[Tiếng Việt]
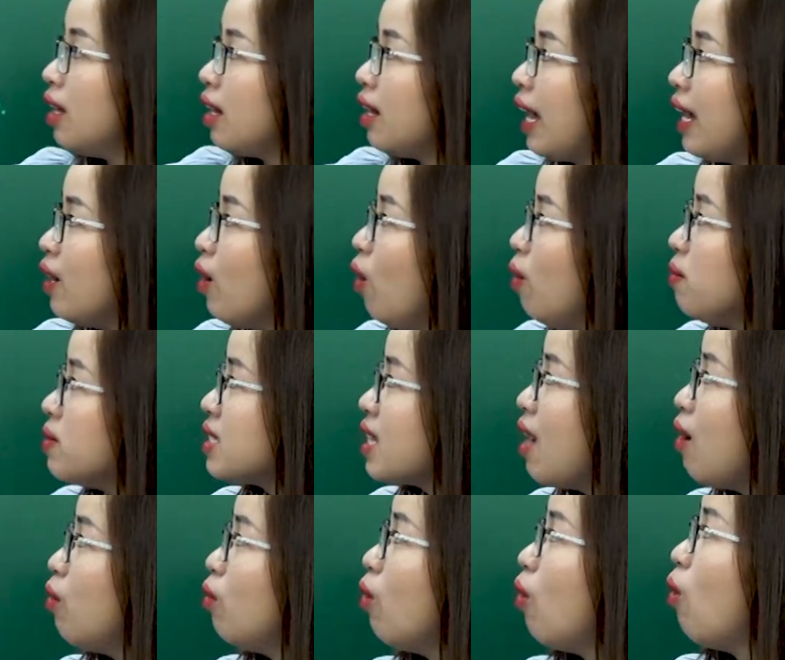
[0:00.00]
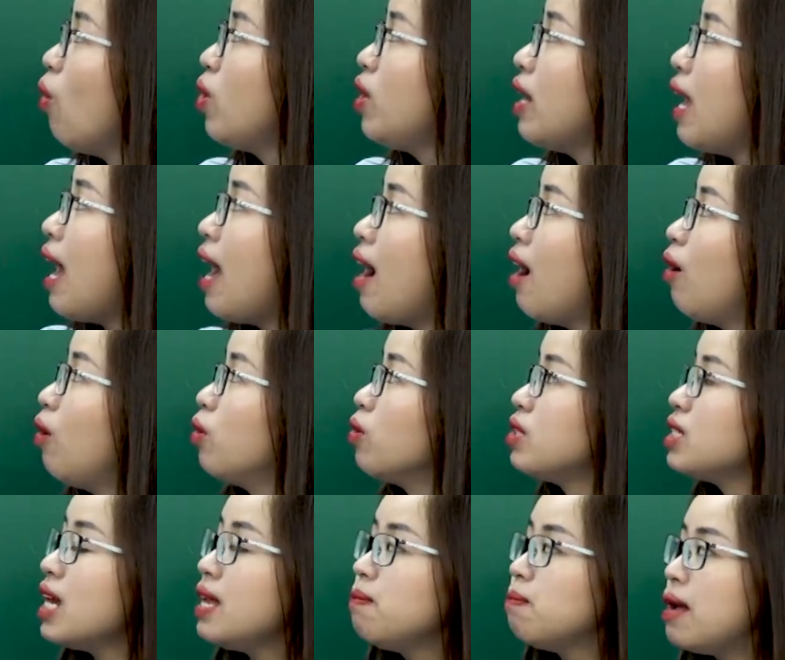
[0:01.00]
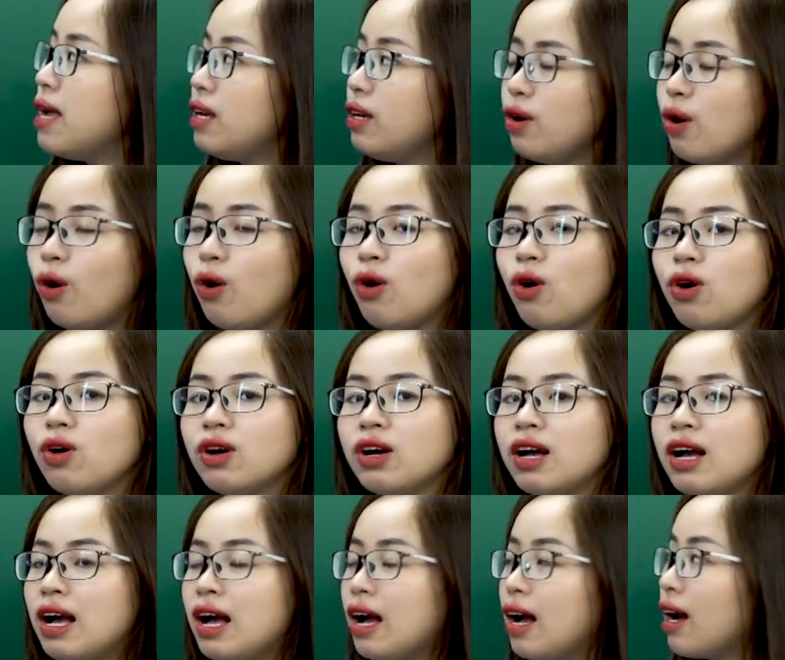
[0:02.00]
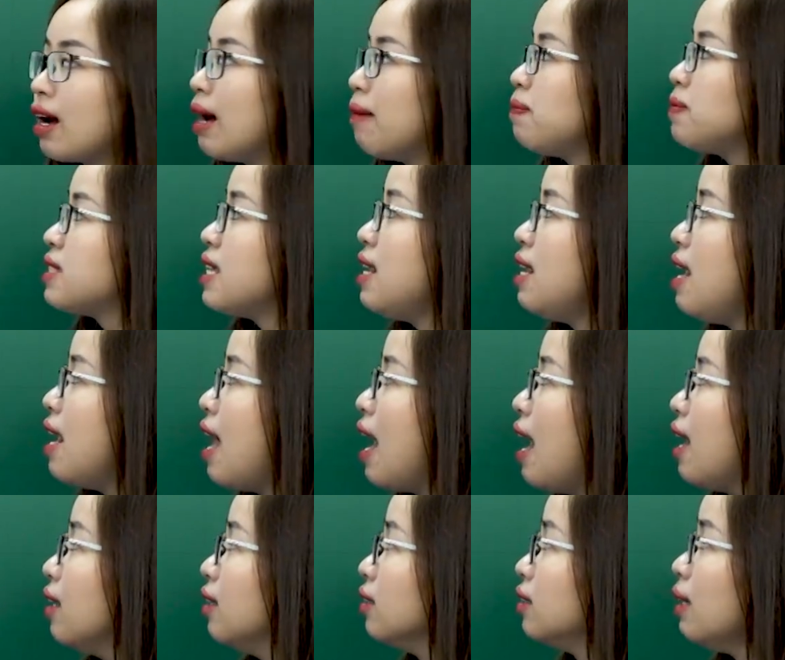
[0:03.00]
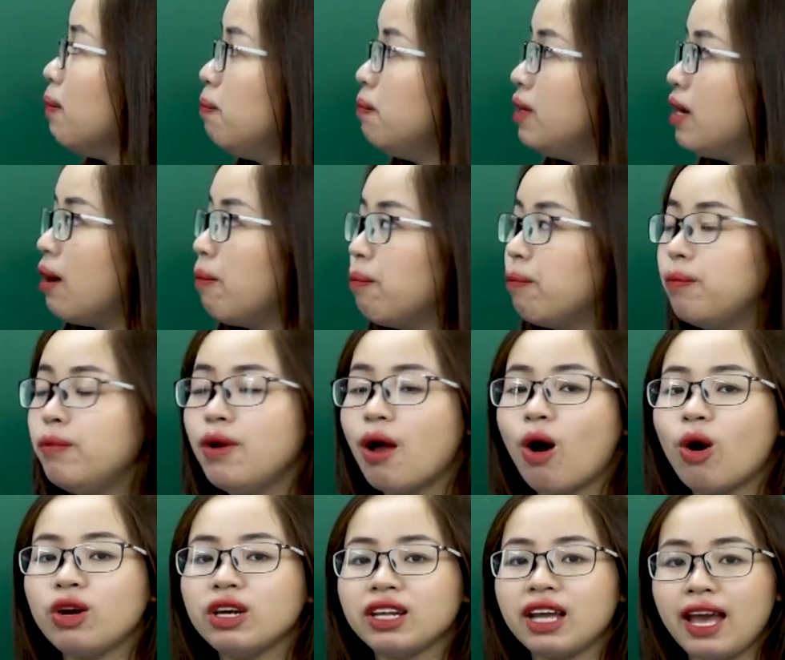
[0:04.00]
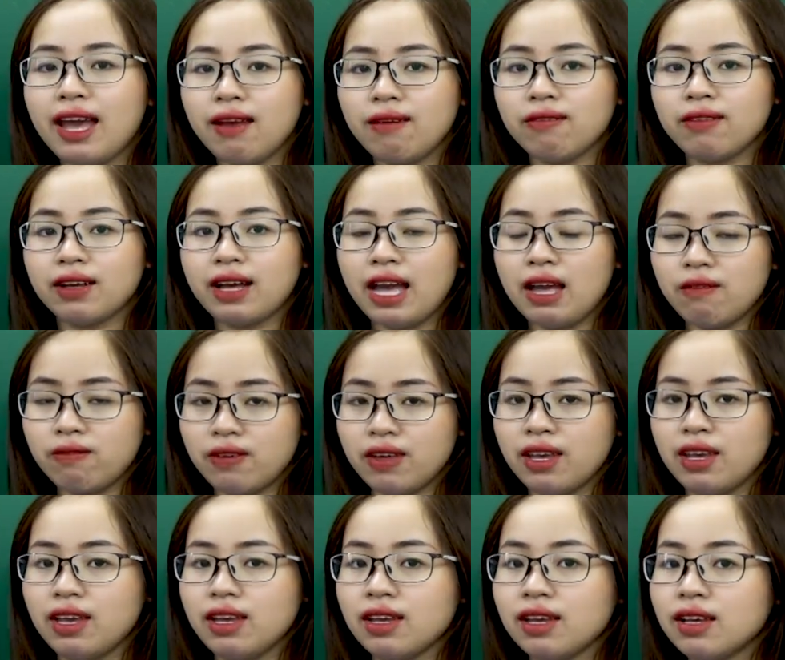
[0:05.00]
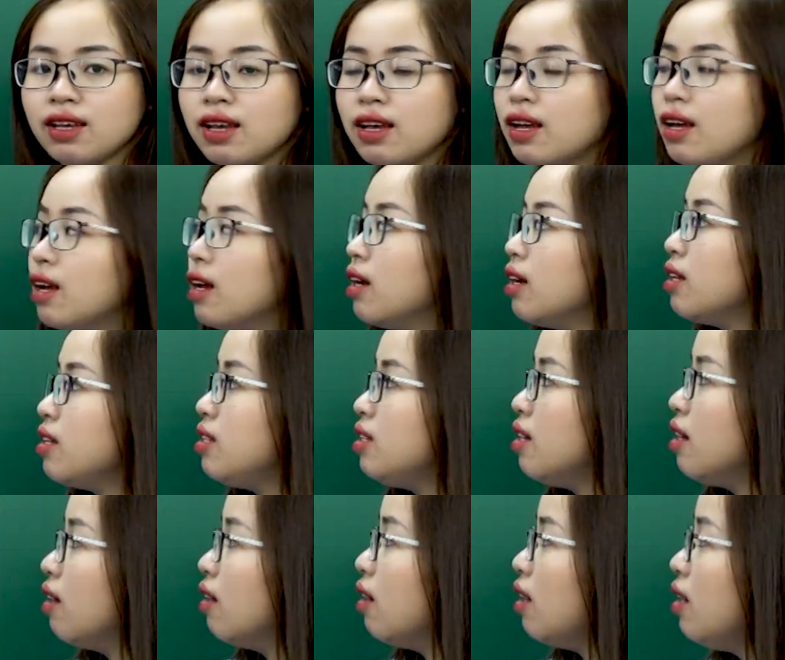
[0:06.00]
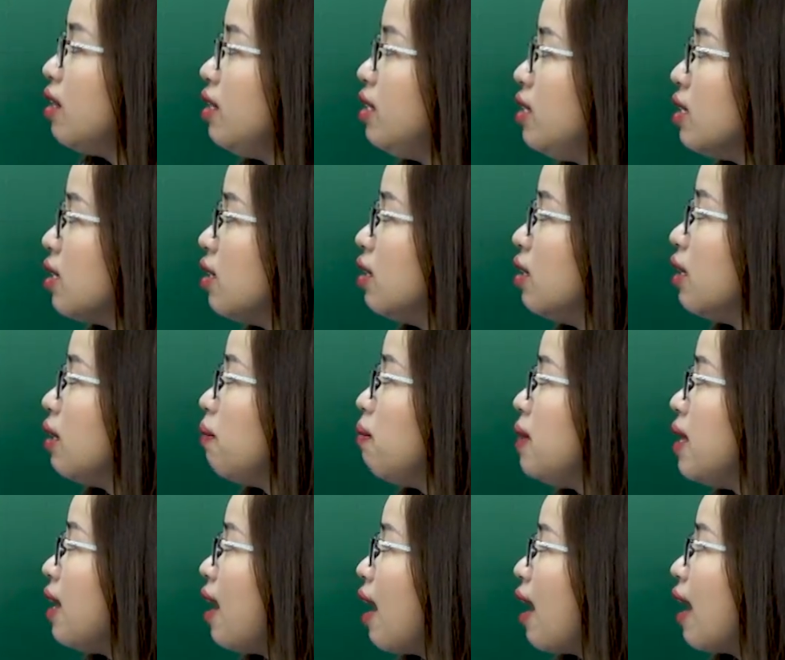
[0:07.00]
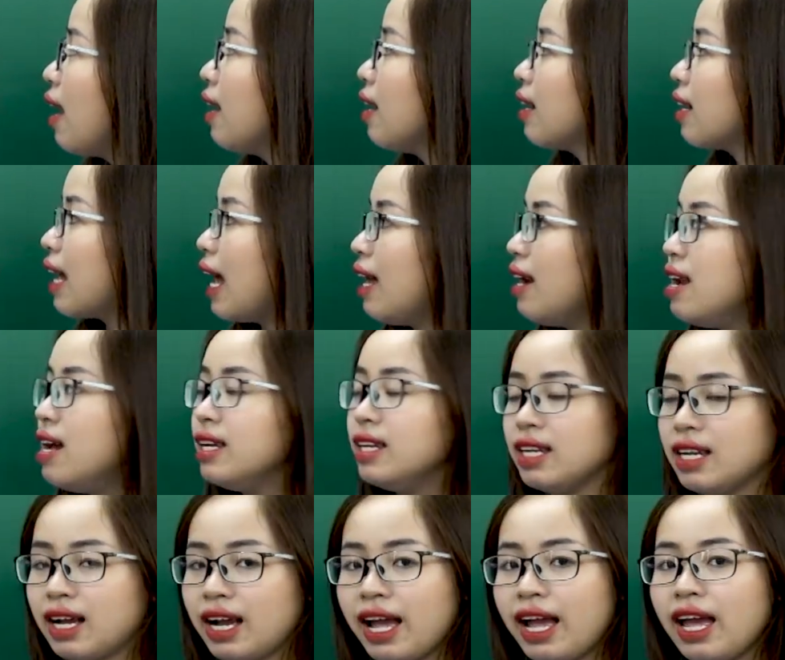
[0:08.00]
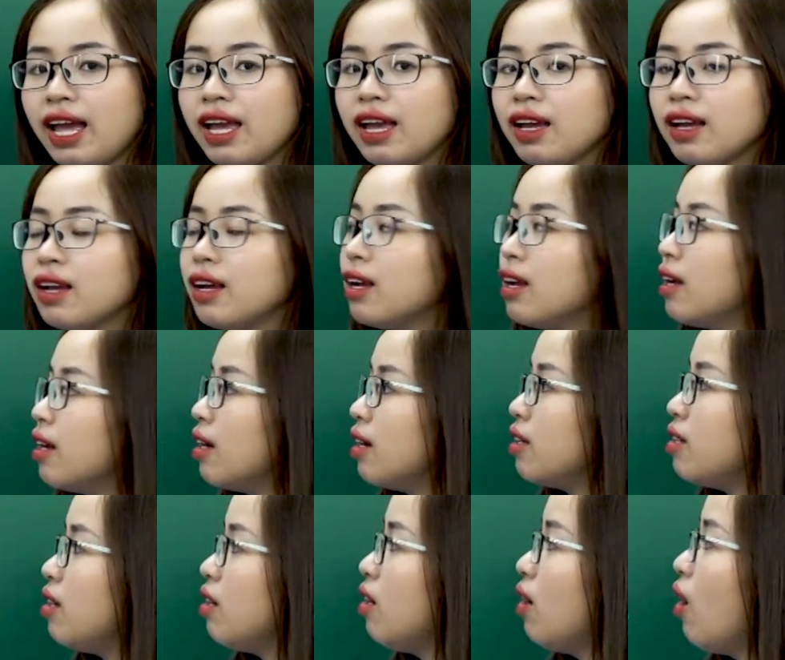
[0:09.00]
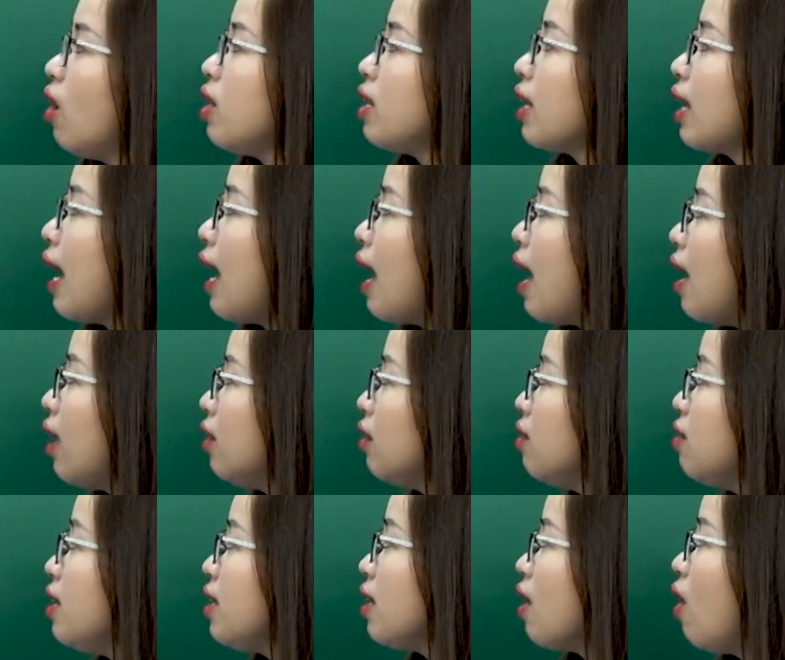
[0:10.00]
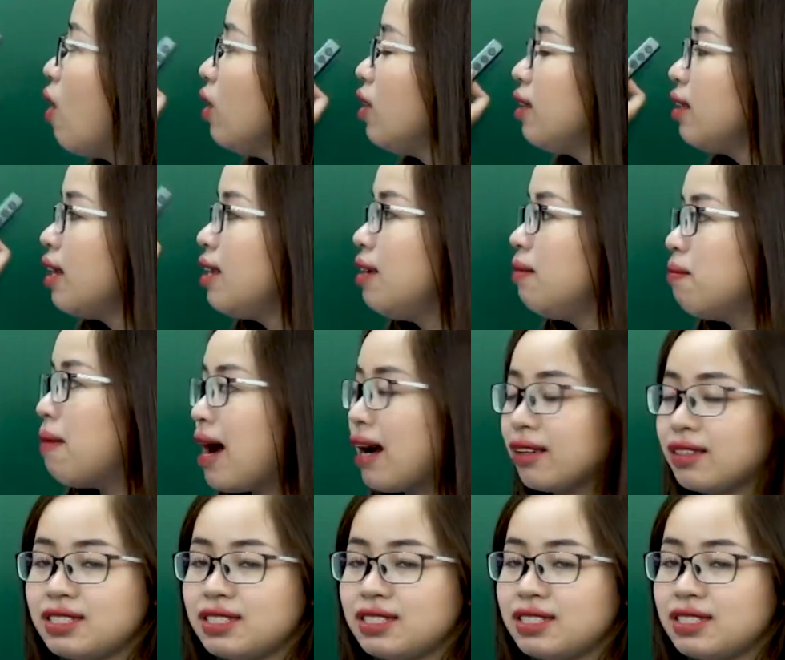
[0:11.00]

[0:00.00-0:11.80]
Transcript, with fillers: Ngày hôm sau ồn ào trên bến đỗ, khắp dân làng tấp nập đón nghe ghe về. Nhờ ơn trời biển lặng cá đầy ghe, những con cá tươi ngon thân bạc